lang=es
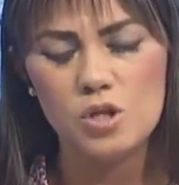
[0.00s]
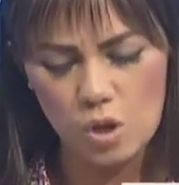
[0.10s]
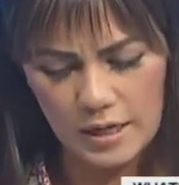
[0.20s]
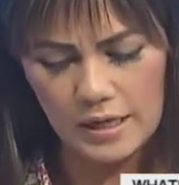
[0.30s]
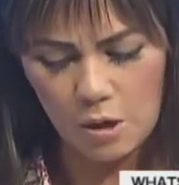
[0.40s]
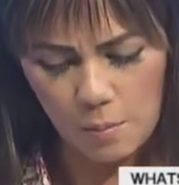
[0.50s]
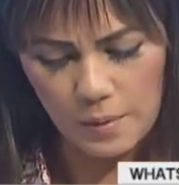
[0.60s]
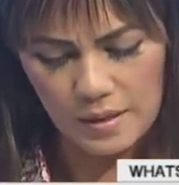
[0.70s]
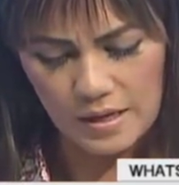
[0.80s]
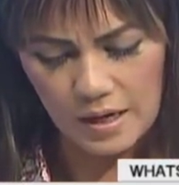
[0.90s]
Yo le quiero
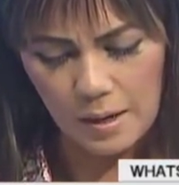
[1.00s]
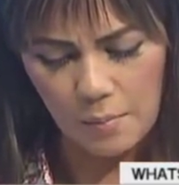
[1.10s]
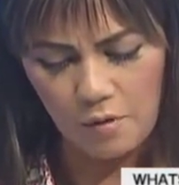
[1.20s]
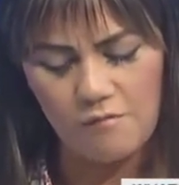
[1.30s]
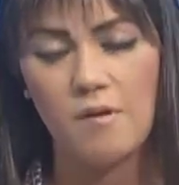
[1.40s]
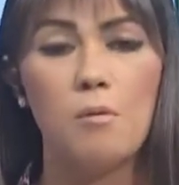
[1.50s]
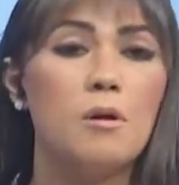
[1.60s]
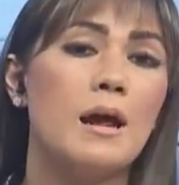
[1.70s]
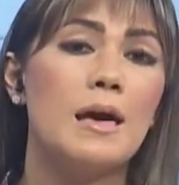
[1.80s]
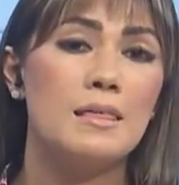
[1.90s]
pedir que por
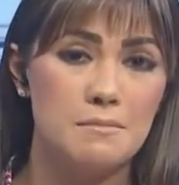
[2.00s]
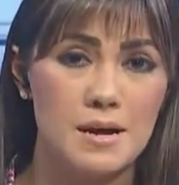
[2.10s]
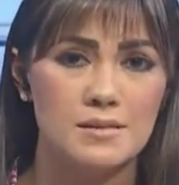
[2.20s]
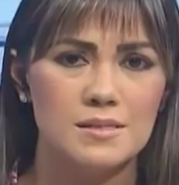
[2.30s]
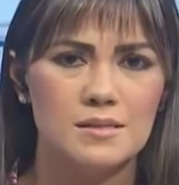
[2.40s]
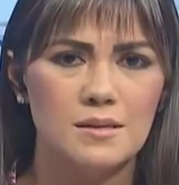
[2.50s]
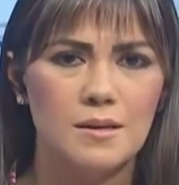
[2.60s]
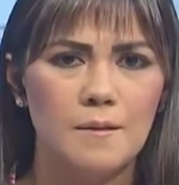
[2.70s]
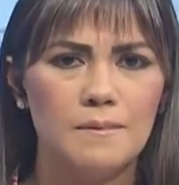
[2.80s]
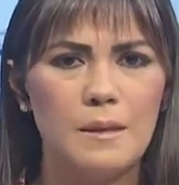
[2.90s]
favor, además
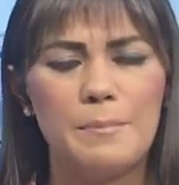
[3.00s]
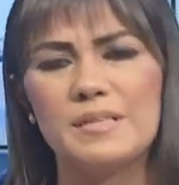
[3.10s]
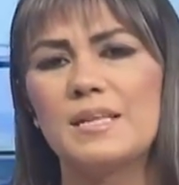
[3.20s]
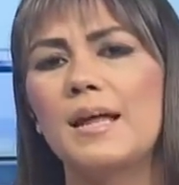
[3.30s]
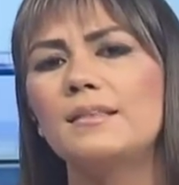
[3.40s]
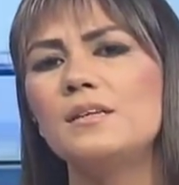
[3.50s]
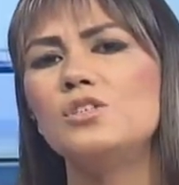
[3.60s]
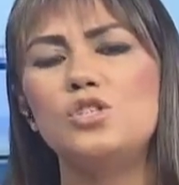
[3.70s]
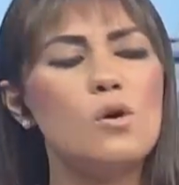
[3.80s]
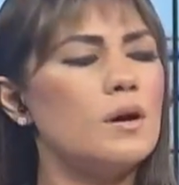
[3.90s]
de prestar
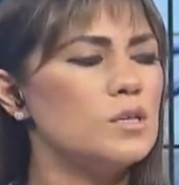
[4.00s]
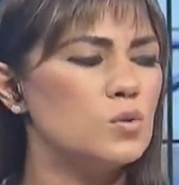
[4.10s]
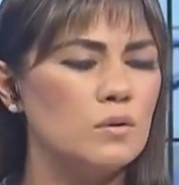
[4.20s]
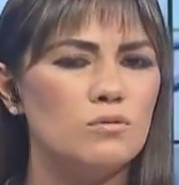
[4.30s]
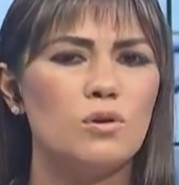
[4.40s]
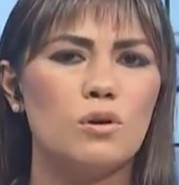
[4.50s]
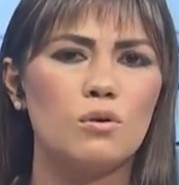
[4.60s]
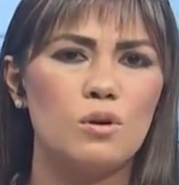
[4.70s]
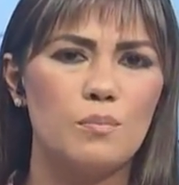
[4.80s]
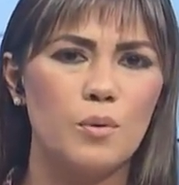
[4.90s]
atención en su
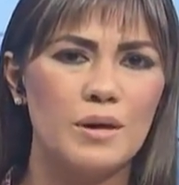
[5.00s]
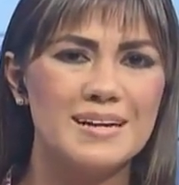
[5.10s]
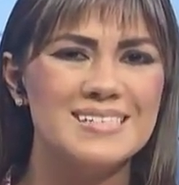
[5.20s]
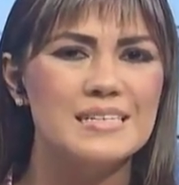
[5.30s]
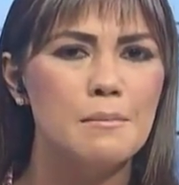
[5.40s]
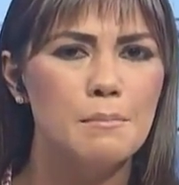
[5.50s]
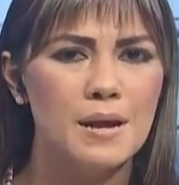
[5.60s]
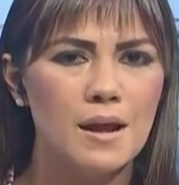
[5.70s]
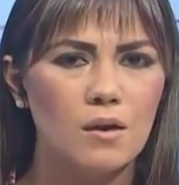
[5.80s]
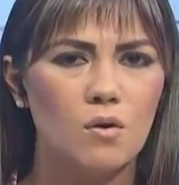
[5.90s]
entorno y poder
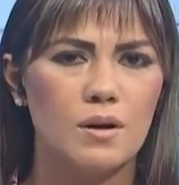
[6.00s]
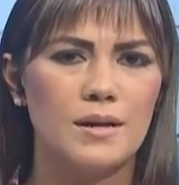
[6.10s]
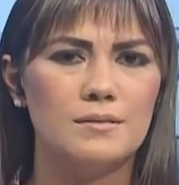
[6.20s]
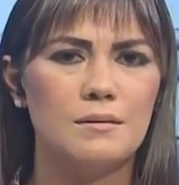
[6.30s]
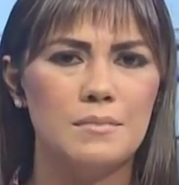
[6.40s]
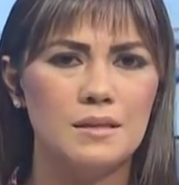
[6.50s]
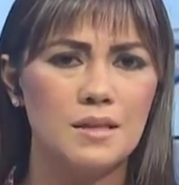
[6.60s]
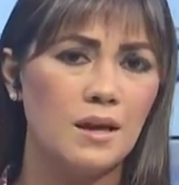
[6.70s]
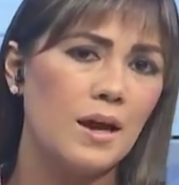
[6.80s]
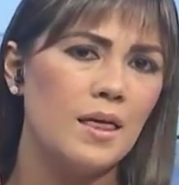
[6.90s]
sembrar
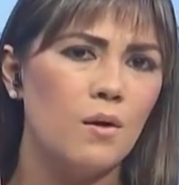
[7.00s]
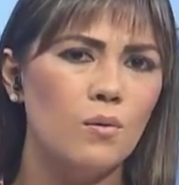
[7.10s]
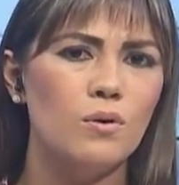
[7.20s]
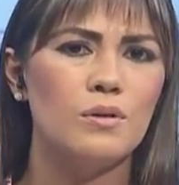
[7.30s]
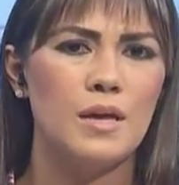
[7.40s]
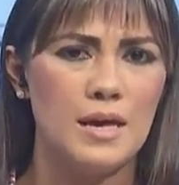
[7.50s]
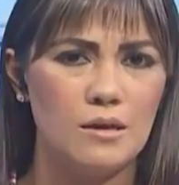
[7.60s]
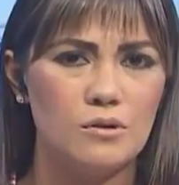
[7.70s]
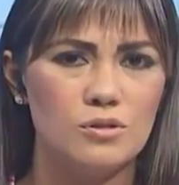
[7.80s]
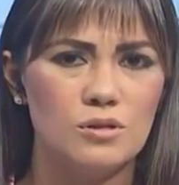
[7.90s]
correctamente en cada uno de
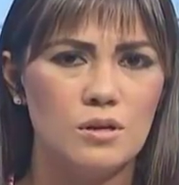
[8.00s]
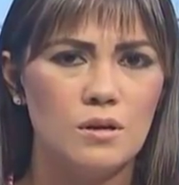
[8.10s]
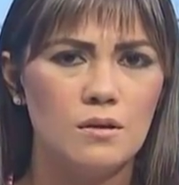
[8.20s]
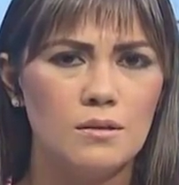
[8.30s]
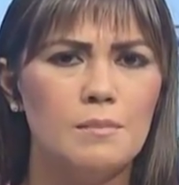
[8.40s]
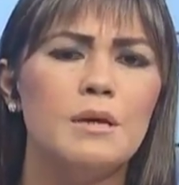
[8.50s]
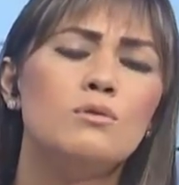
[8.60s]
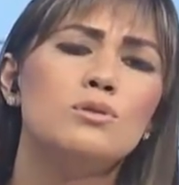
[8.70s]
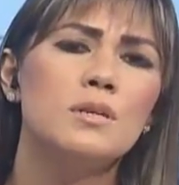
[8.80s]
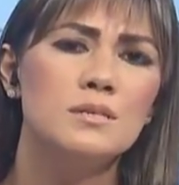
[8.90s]
ellos,
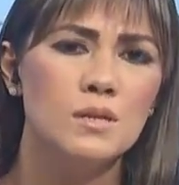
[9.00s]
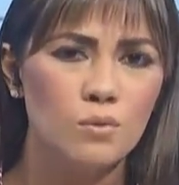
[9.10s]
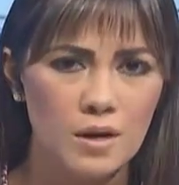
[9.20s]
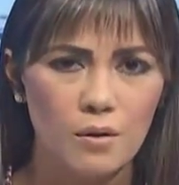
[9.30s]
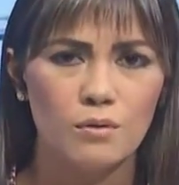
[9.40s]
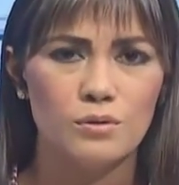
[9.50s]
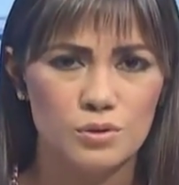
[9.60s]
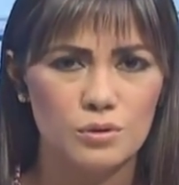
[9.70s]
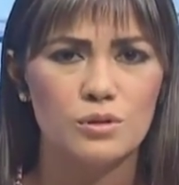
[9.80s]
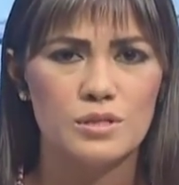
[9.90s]
también usted se una con
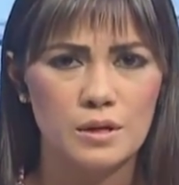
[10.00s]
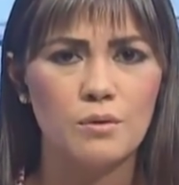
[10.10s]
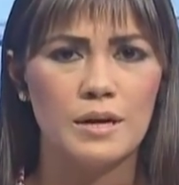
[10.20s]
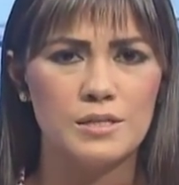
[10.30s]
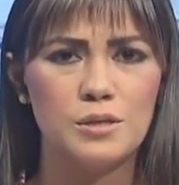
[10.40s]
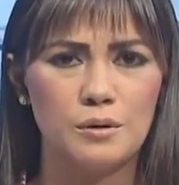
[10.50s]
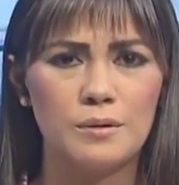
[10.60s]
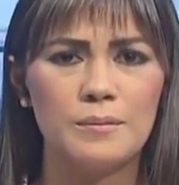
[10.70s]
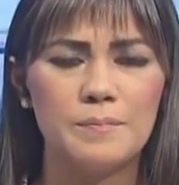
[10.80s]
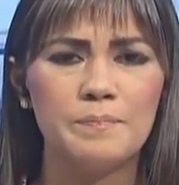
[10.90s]
nosotros en oración
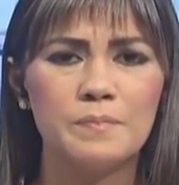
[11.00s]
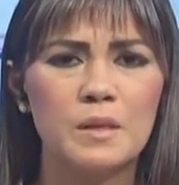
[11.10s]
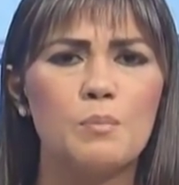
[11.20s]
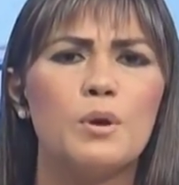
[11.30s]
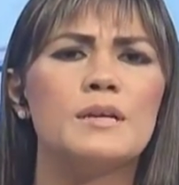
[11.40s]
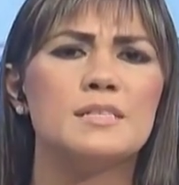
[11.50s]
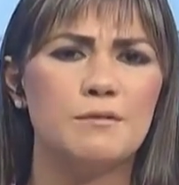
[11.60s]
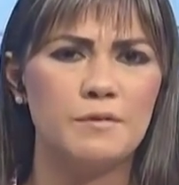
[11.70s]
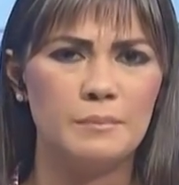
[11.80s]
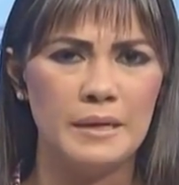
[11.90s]
por
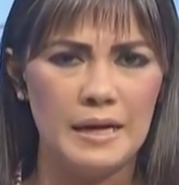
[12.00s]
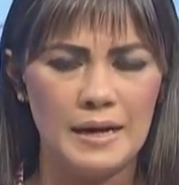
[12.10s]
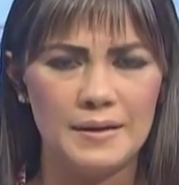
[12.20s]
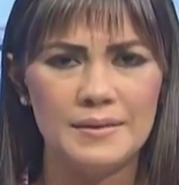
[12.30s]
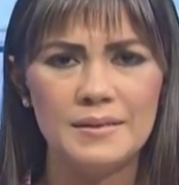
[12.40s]
esta familia.